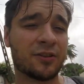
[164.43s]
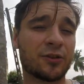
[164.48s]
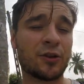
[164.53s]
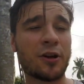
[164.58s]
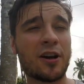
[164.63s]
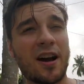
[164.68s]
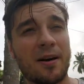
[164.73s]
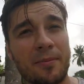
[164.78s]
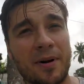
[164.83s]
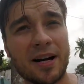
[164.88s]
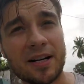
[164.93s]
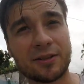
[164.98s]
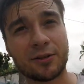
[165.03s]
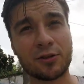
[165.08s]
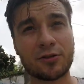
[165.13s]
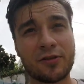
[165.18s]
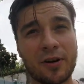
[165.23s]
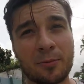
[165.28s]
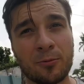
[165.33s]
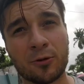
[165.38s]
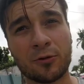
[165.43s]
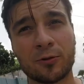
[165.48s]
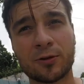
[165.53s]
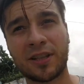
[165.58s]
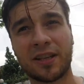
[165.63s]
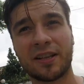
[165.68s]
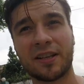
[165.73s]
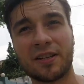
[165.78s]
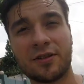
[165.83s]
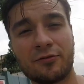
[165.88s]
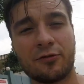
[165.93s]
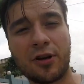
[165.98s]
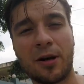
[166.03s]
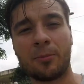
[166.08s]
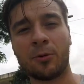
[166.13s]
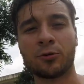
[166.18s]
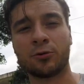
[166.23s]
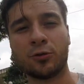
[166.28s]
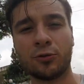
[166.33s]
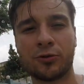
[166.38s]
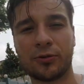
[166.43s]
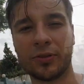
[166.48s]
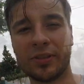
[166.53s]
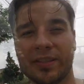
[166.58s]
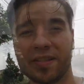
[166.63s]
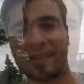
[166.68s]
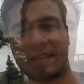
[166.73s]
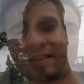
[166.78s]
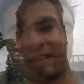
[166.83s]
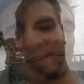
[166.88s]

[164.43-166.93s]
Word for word: de la marque dont je viens de montrer. Je vous la montre tout de suite.